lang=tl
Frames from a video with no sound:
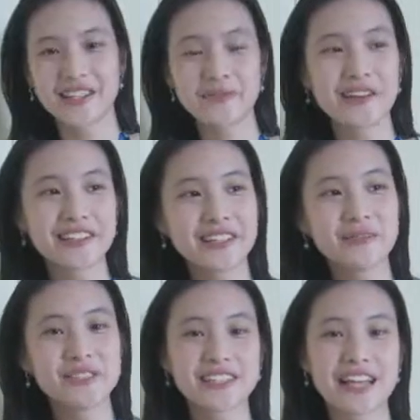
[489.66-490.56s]
Depende
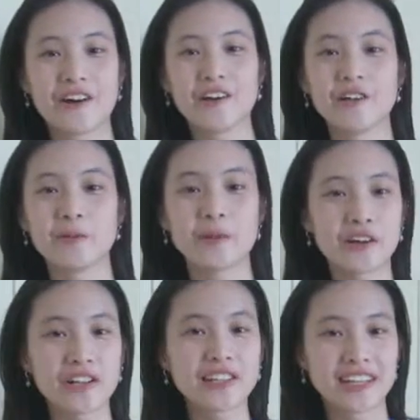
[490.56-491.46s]
naman sa tao yun,
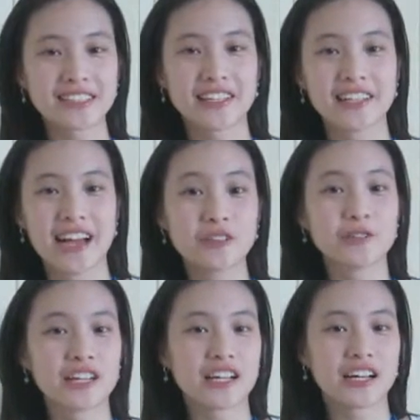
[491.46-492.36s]
pero kadalasan
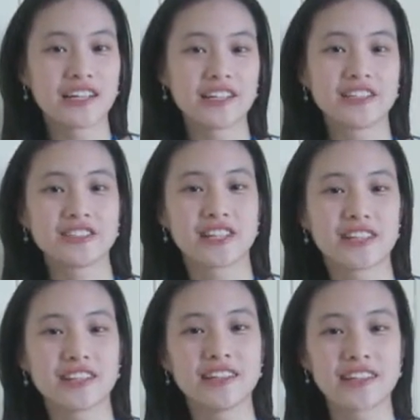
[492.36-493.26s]
halo talaga English
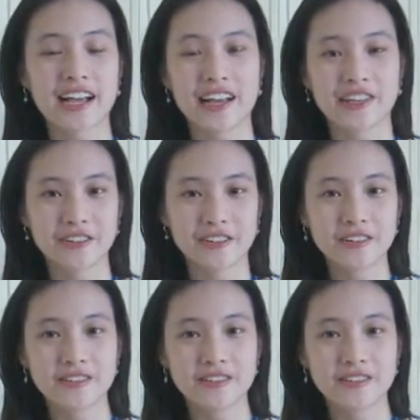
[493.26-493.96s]
and Tagalog.